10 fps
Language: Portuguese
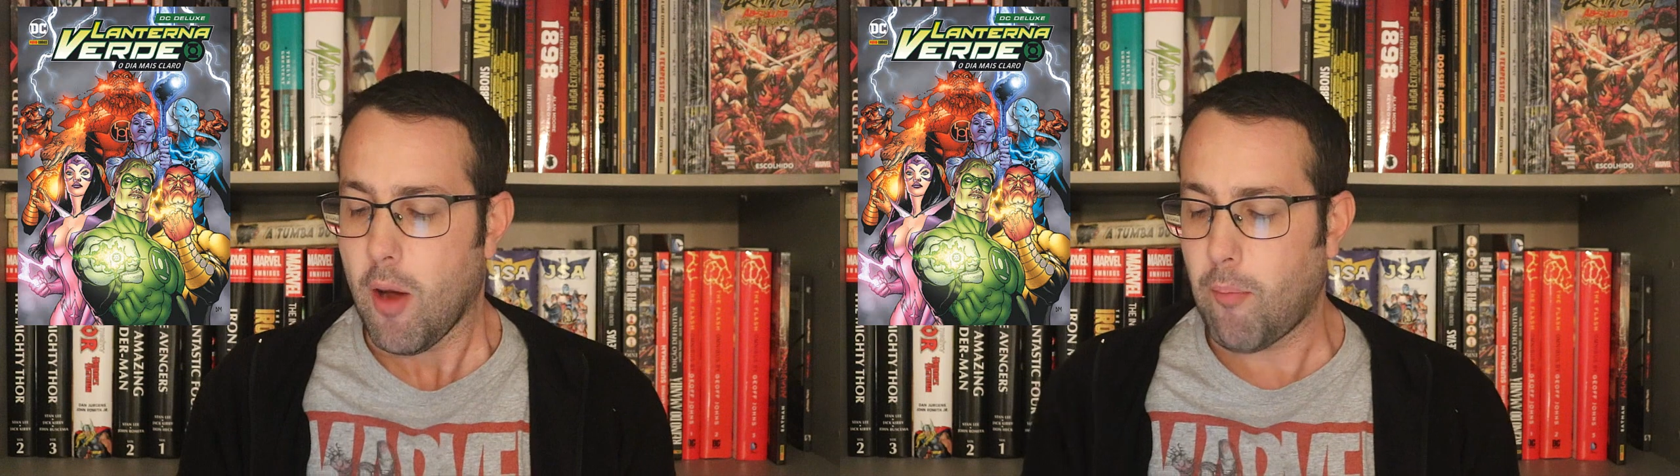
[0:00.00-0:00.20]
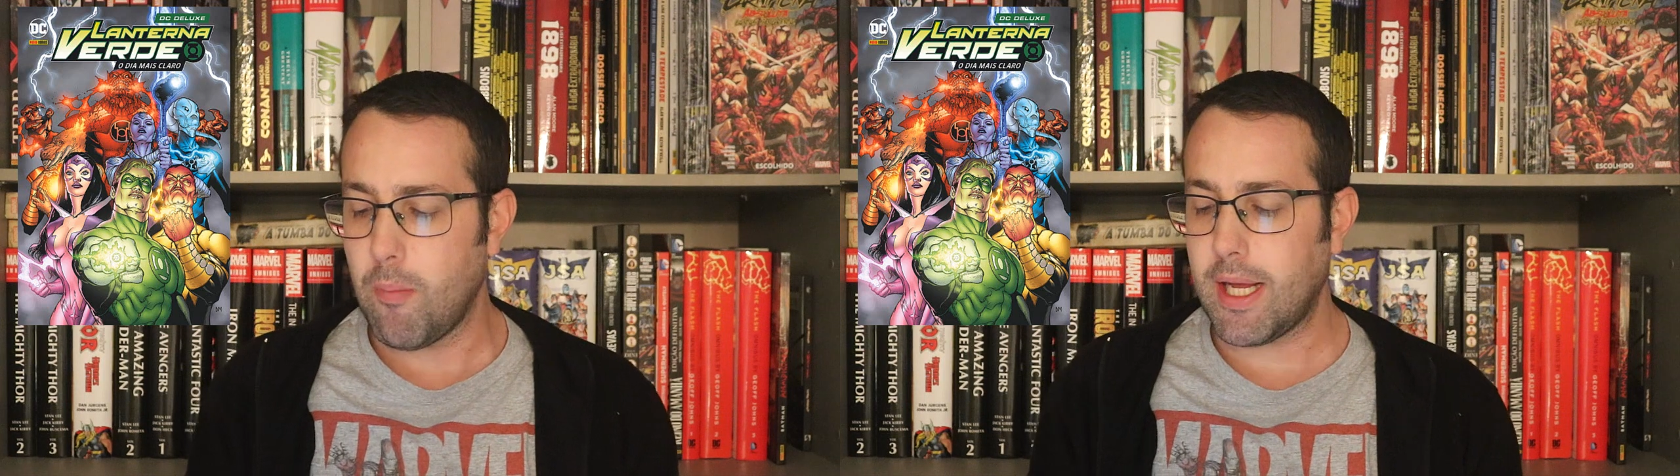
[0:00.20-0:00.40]

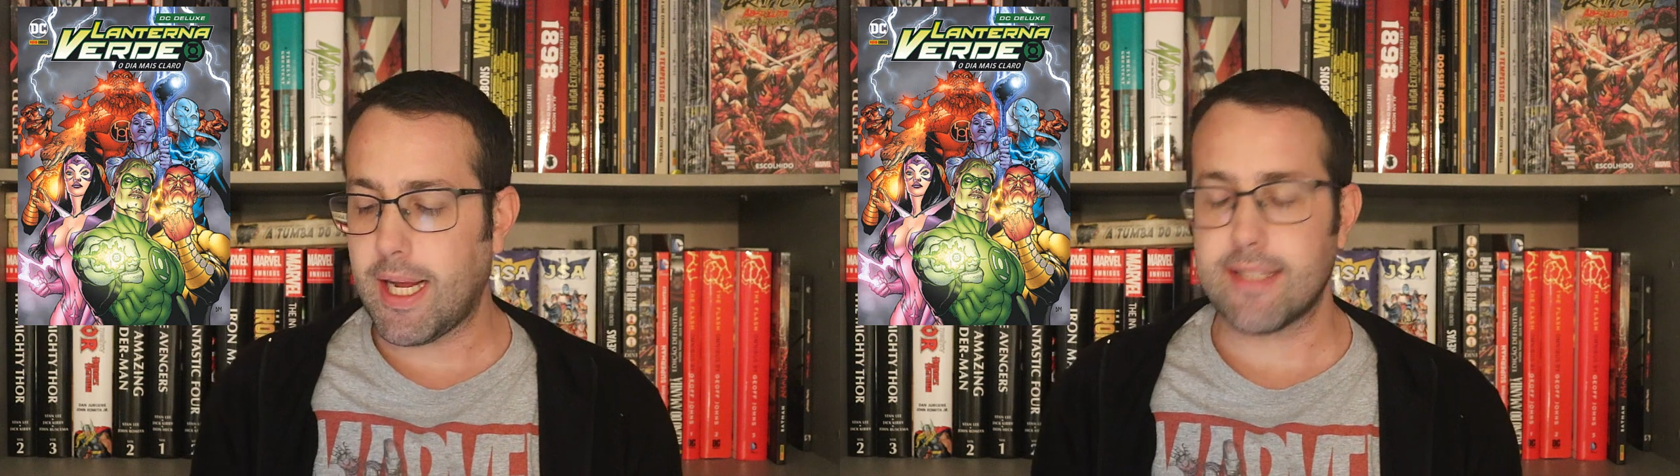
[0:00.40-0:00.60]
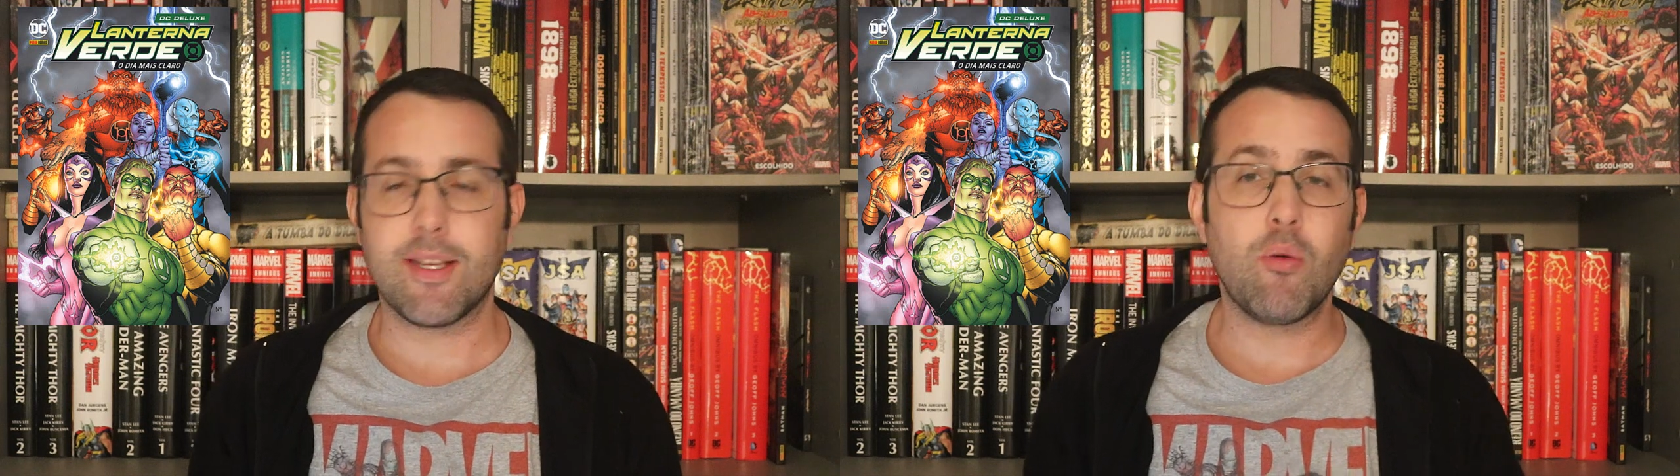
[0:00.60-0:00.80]

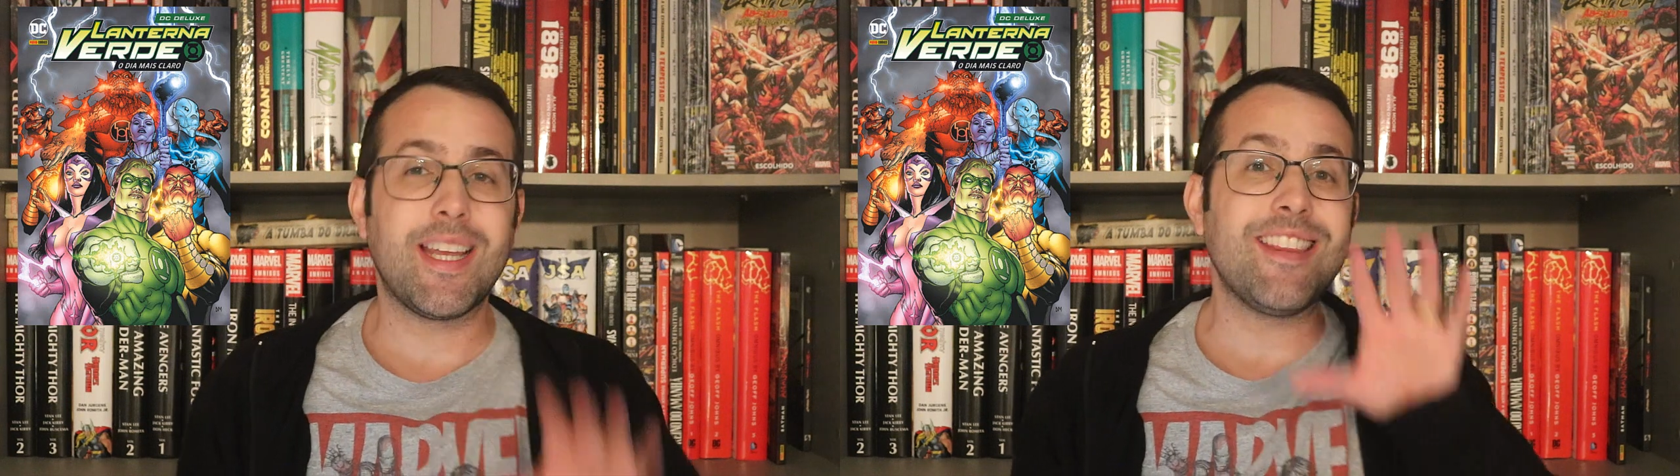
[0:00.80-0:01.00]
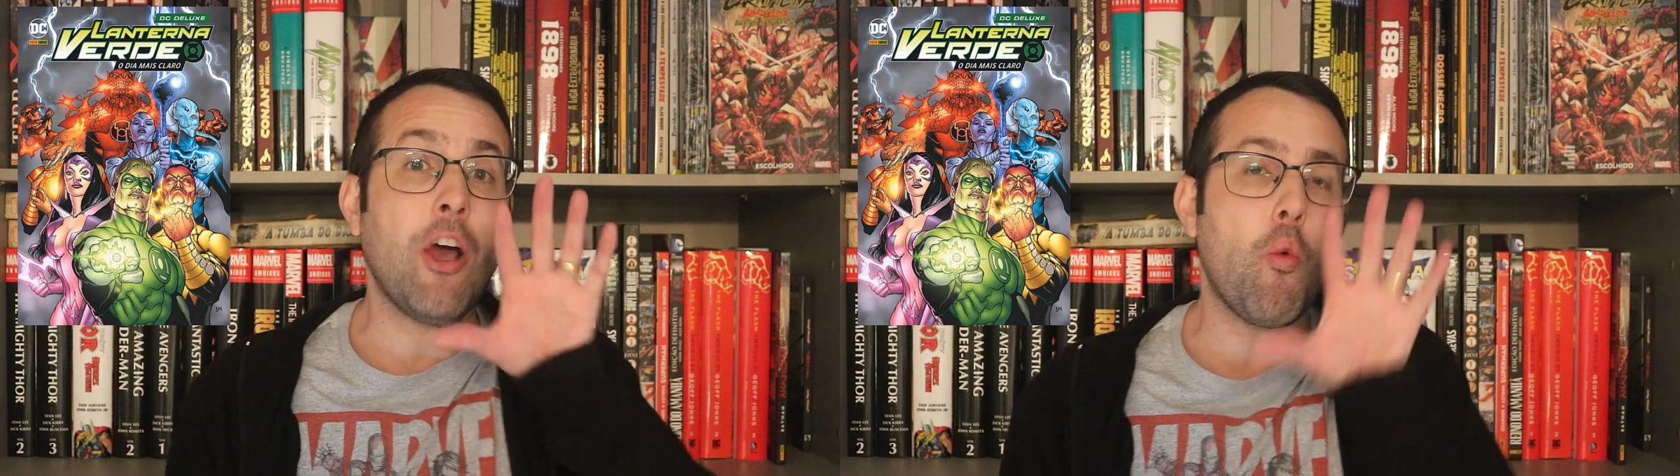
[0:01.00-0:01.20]
publicação
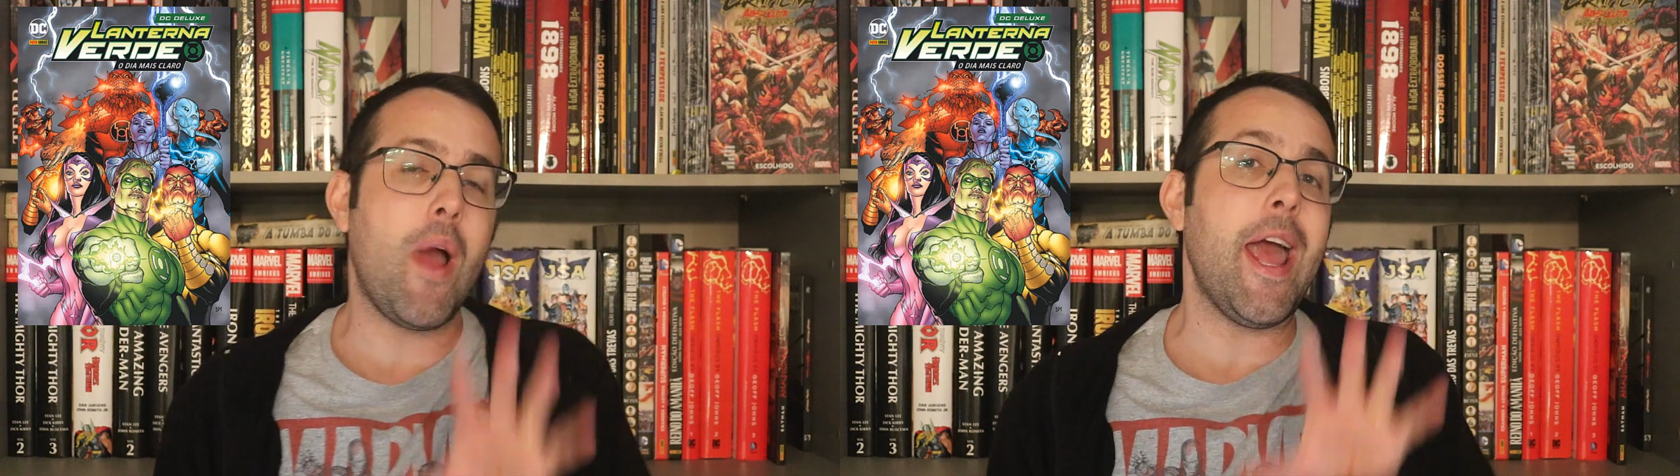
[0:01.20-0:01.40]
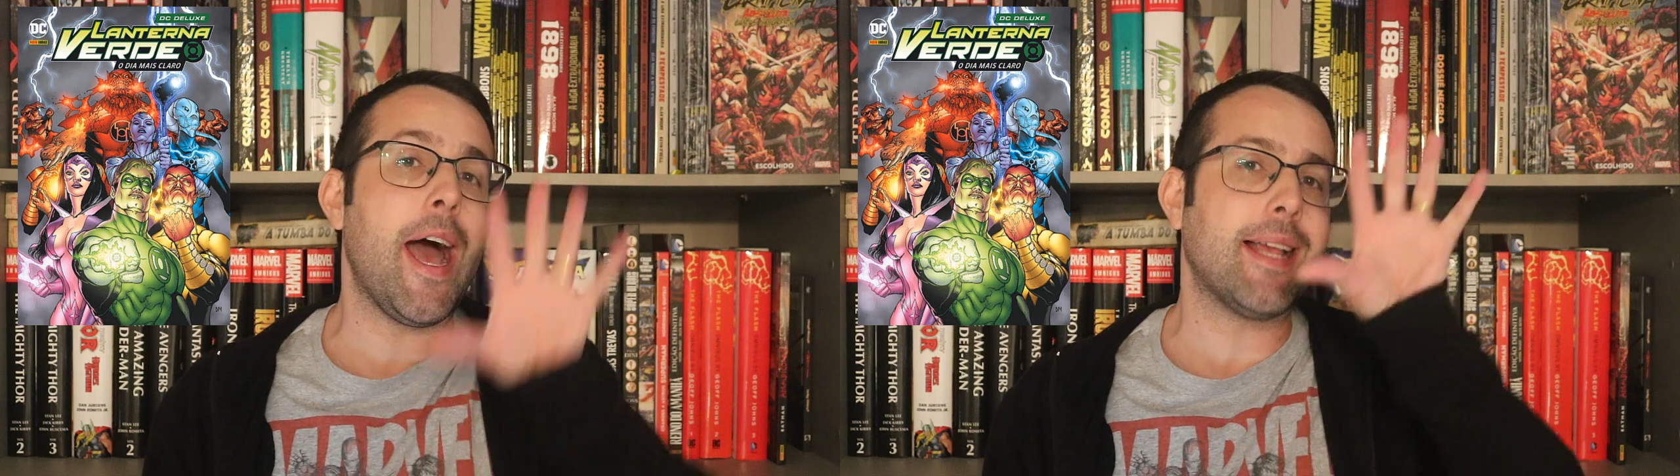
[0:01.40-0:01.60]
que não é